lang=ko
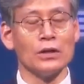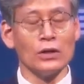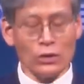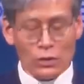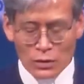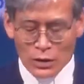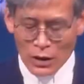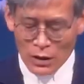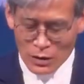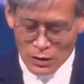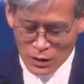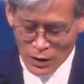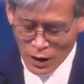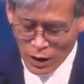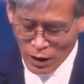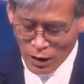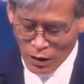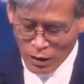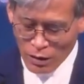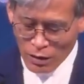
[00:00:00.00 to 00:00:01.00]
근데
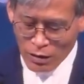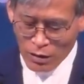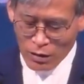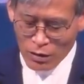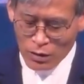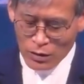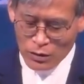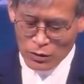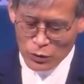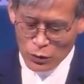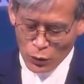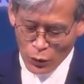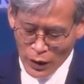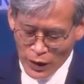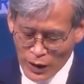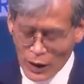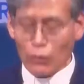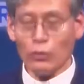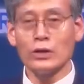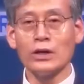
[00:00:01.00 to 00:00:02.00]
그가
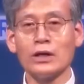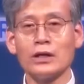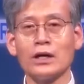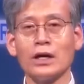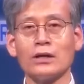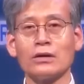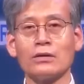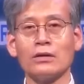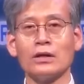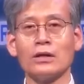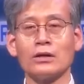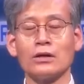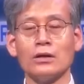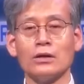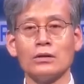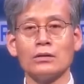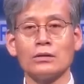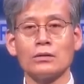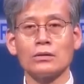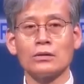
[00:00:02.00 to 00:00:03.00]
노예라고 얘기하는 거예요.
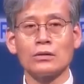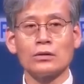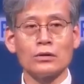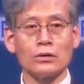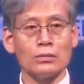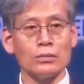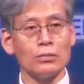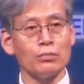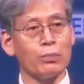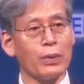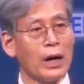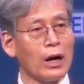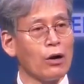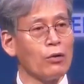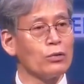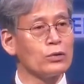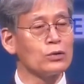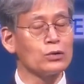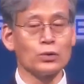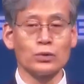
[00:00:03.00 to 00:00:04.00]
그러면
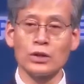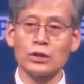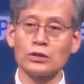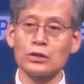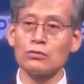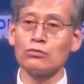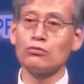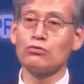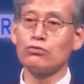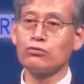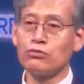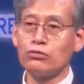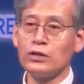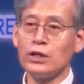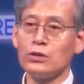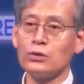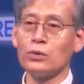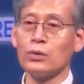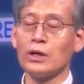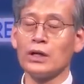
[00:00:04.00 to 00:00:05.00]
바울이 도대체
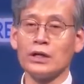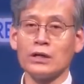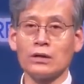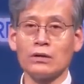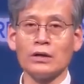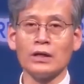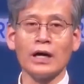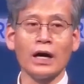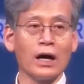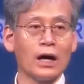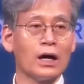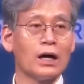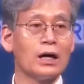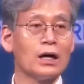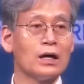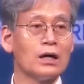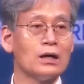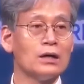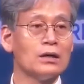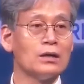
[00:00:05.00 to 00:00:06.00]
누구의 노예인 거야?
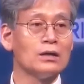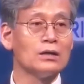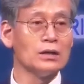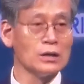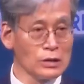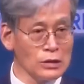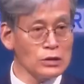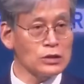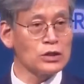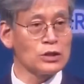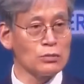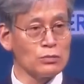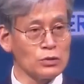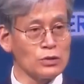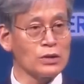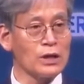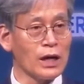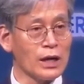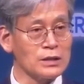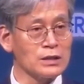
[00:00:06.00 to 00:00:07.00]
이런
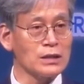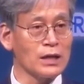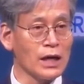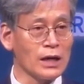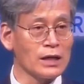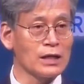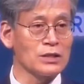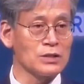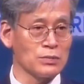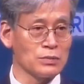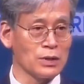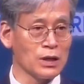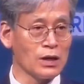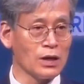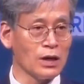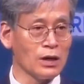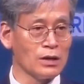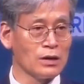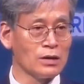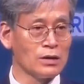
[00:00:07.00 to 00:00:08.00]
질문을 하지
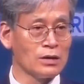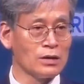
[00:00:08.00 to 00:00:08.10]
않겠습니까?